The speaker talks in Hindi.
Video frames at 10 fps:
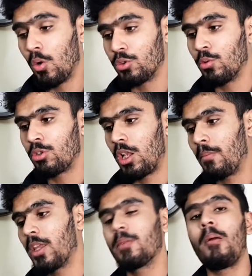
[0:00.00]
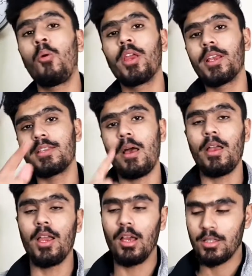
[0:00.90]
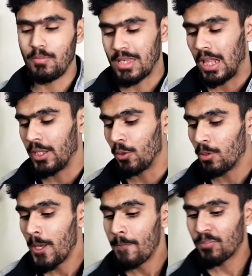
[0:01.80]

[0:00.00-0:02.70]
कुछ ना कुछ करना पड़ता है जैसे मैं आपको एक मिसाल देता हूँ